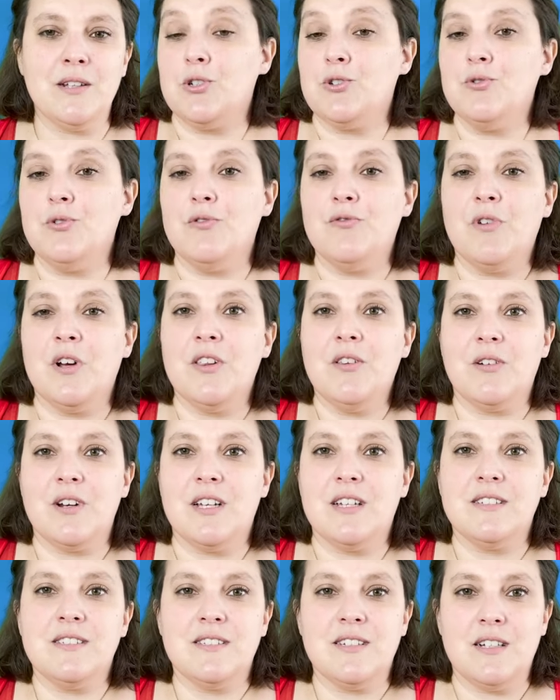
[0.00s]
Hein. Je me revois dans
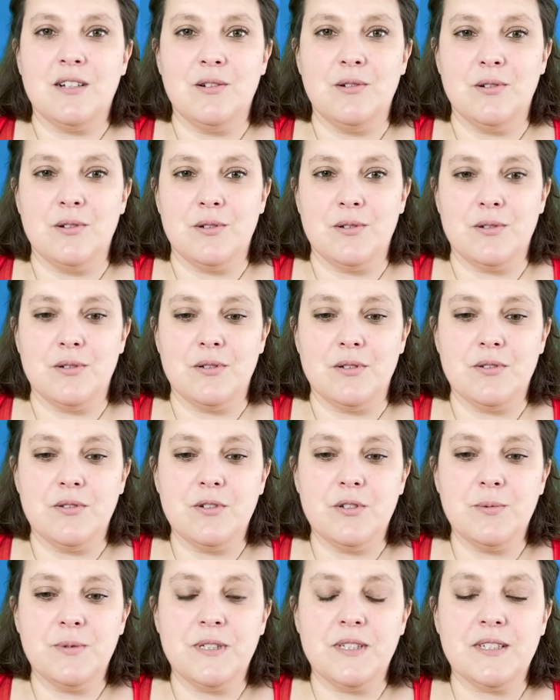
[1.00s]
la salle euh,
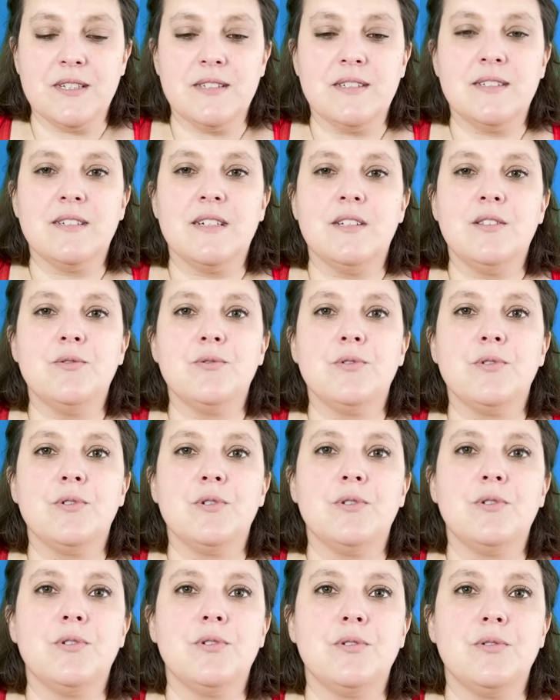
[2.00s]
de l'obstétricienne, donc
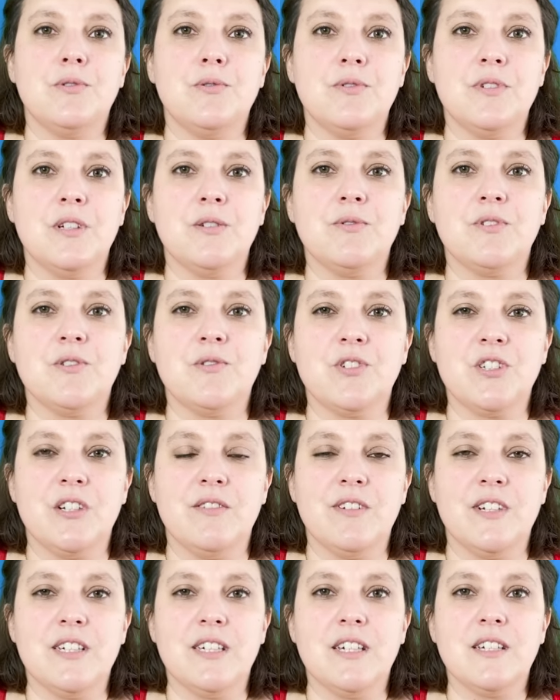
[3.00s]
euh, nous annonçant que
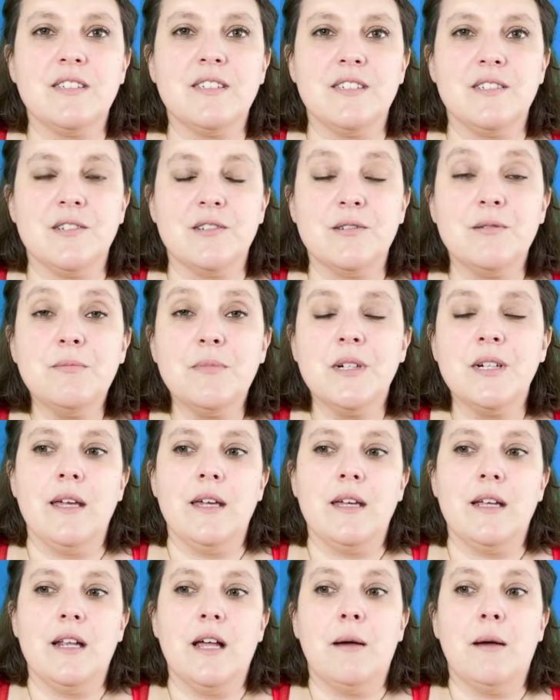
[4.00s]
j'avais un carcicome.
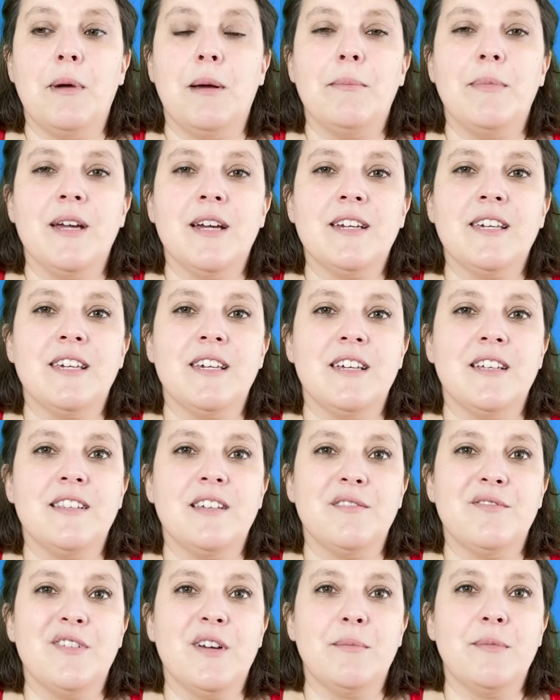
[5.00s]
Et ma mère qui est
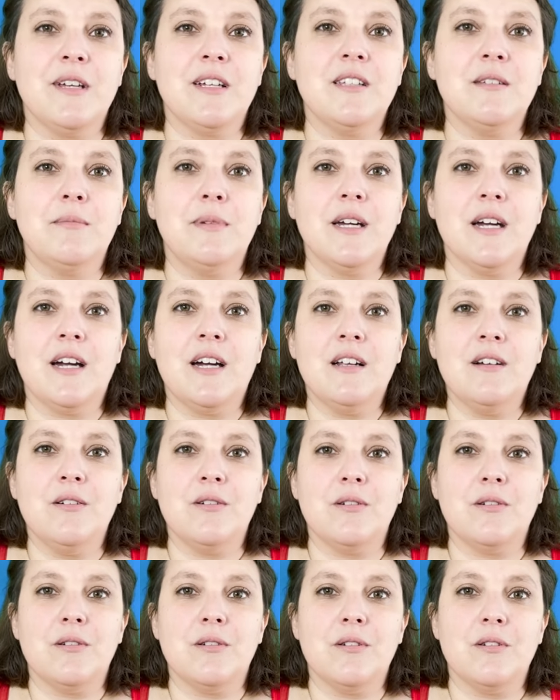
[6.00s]
infirmière libérale
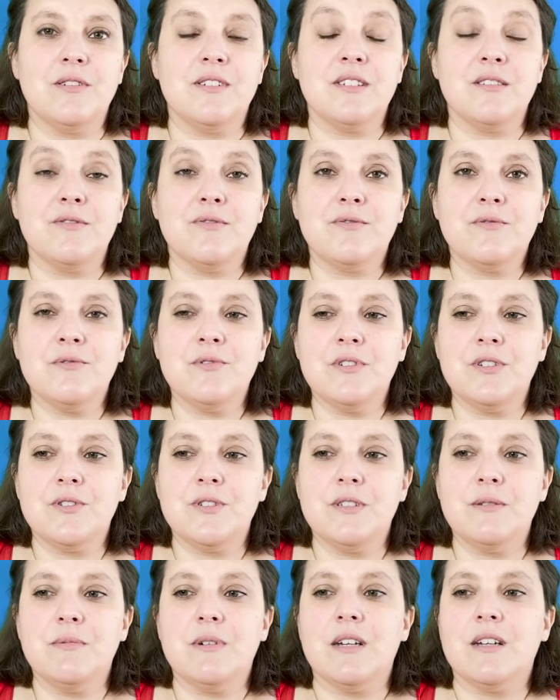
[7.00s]
s'effondre. Je
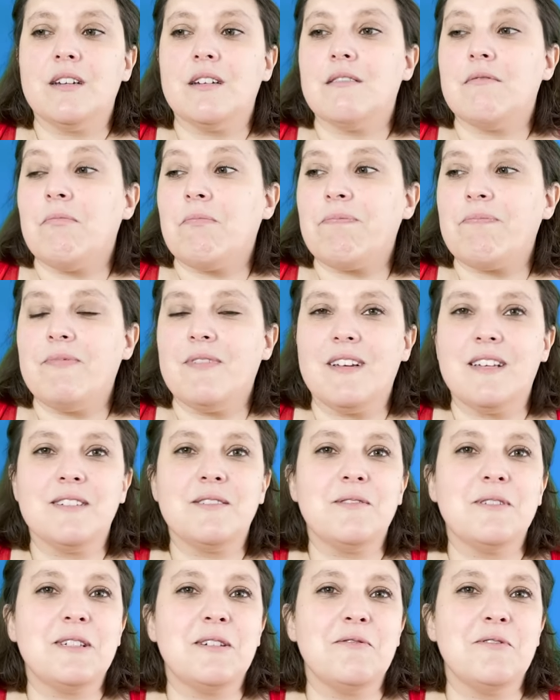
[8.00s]
lui dis
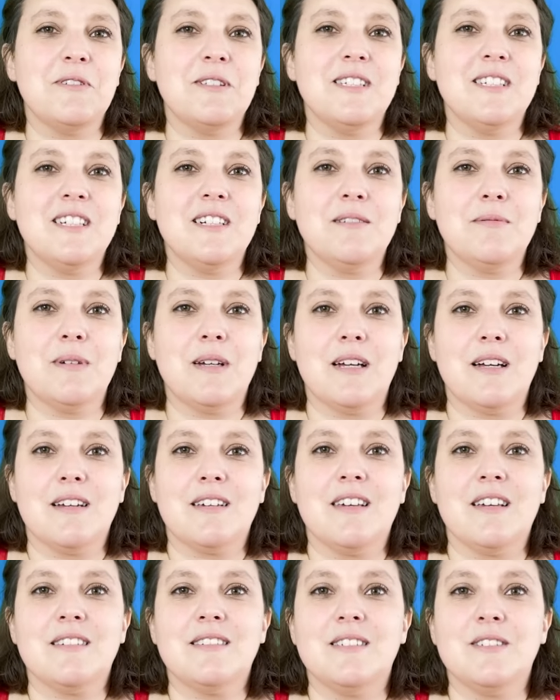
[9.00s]
Qu'est-ce que ça veut dire bah,
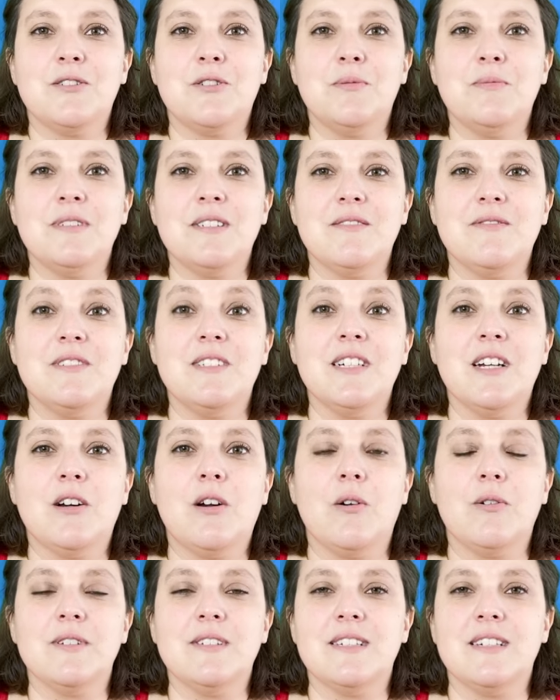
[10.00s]
Carcicome, ça veut dire
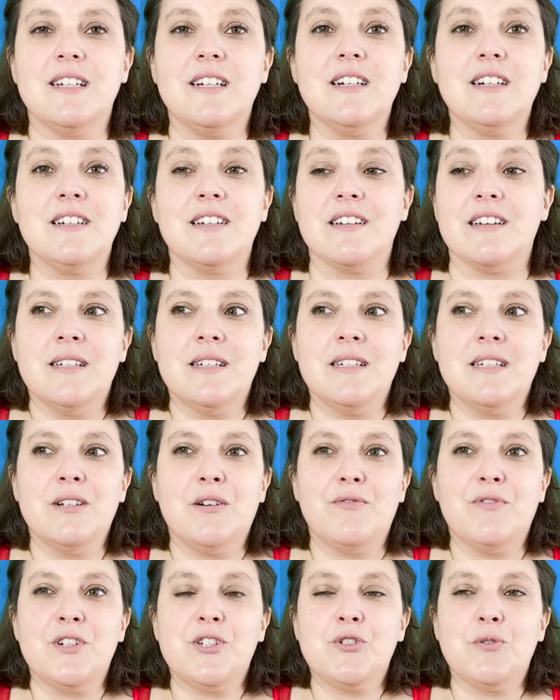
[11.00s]
cancer. Et,
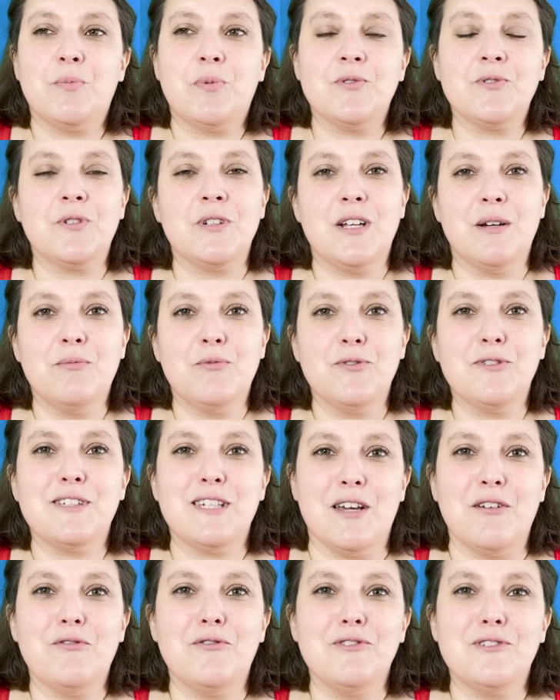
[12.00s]
en fait, je pense que là, mon
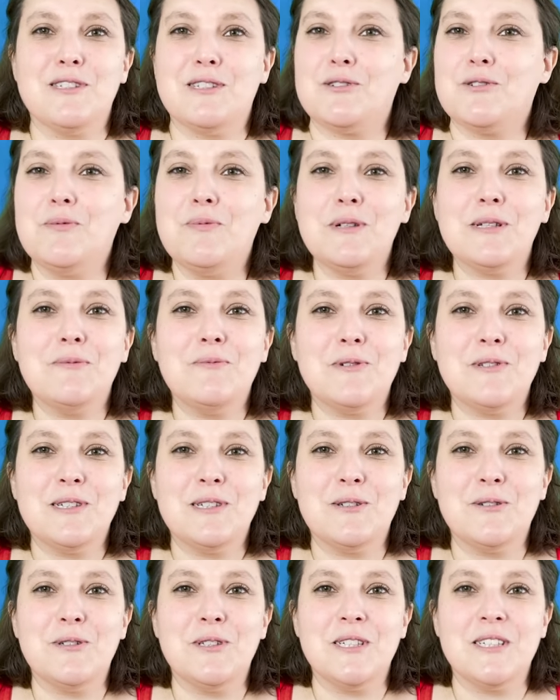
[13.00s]
cerveau s'est complètement
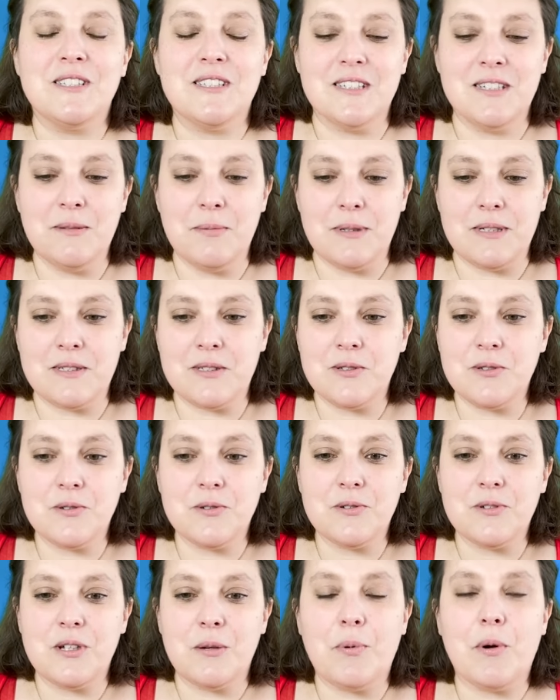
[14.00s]
déconnecté parce que
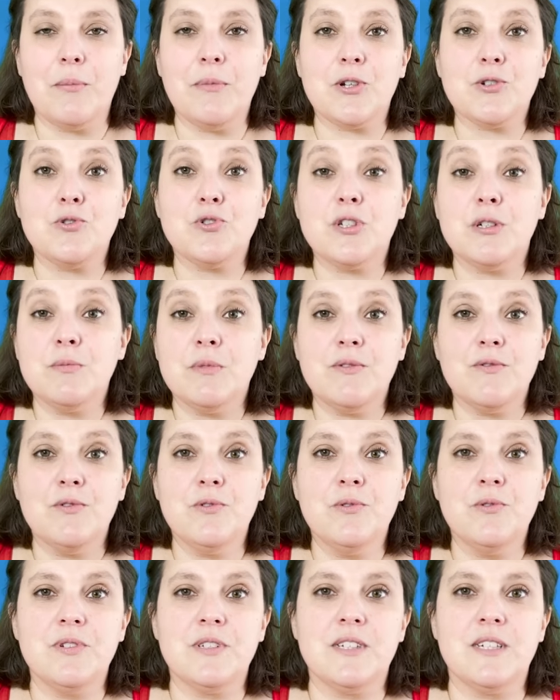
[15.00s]
la première chose qui m'est
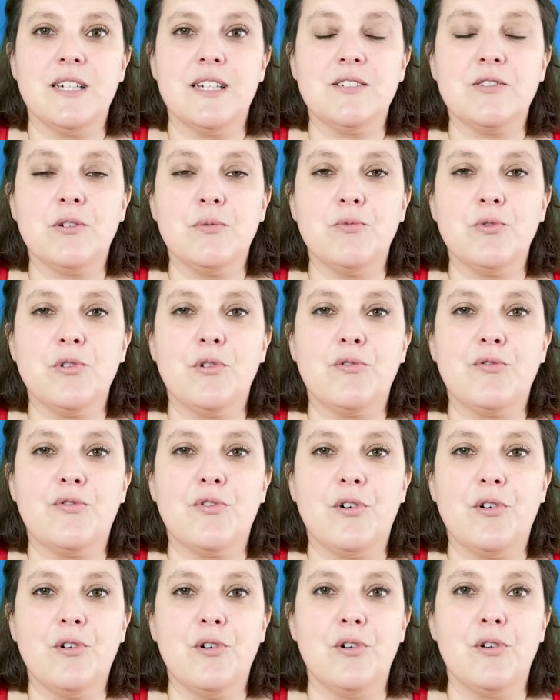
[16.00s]
venue, c'est est-ce que mon
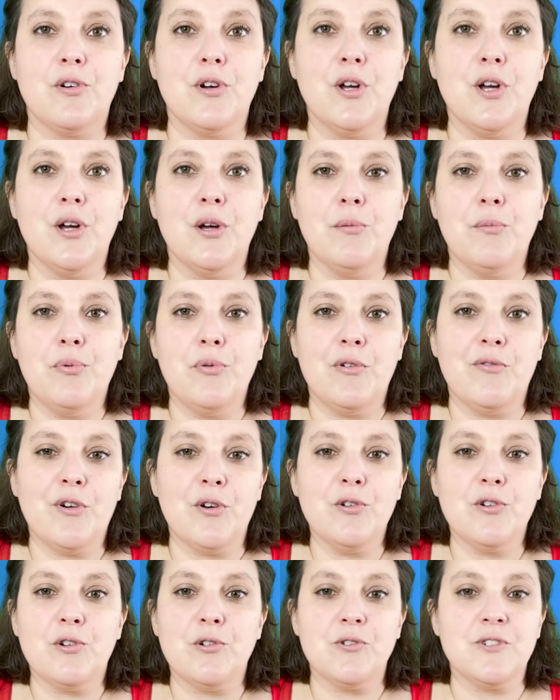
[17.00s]
enfant euh, peut
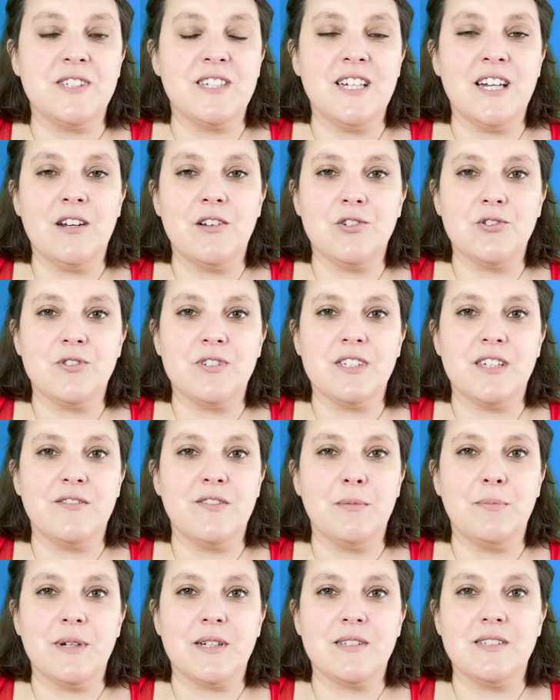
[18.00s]
avoir le cancer alors que je
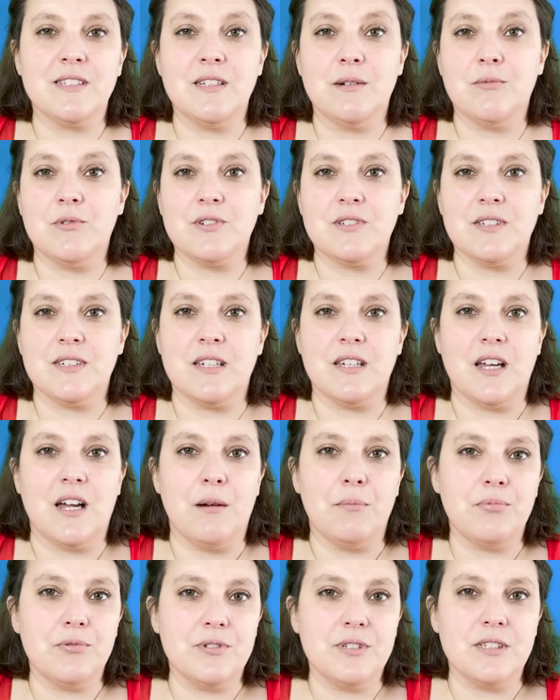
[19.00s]
savais pertinemment que c'est
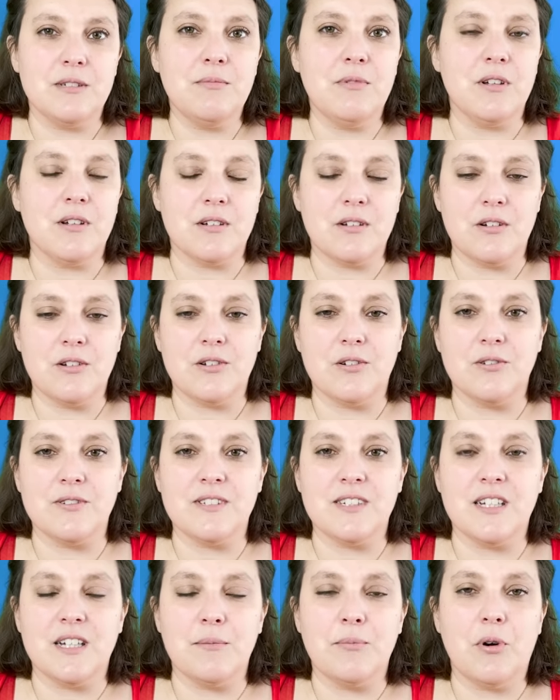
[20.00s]
impossible, que le
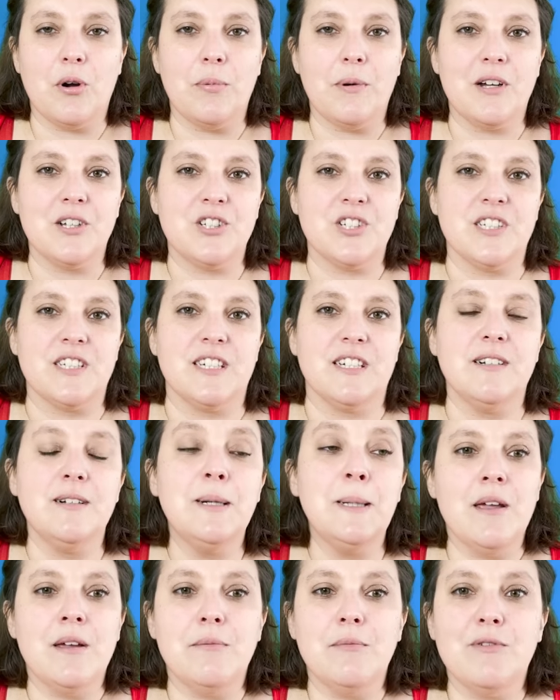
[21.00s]
cancer est propre à chacun.
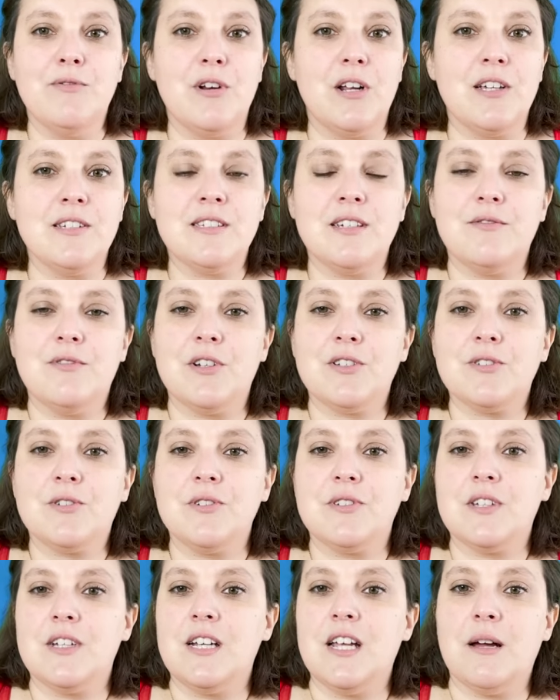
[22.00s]
Mais voilà, savoir ce que
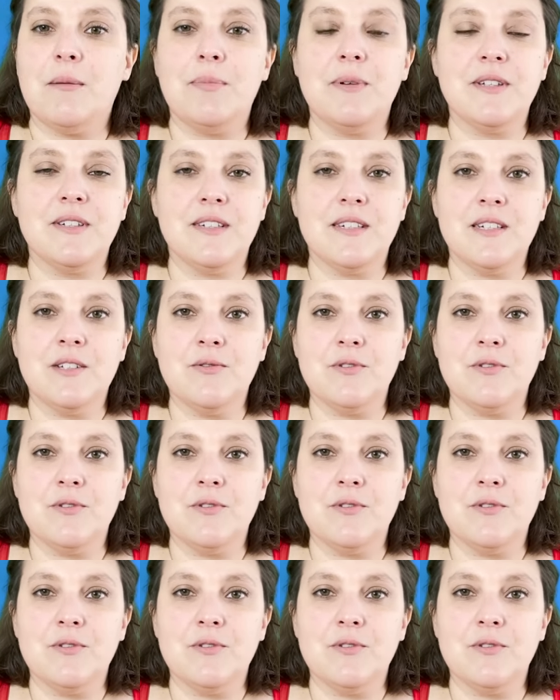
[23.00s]
ça allait impliquer.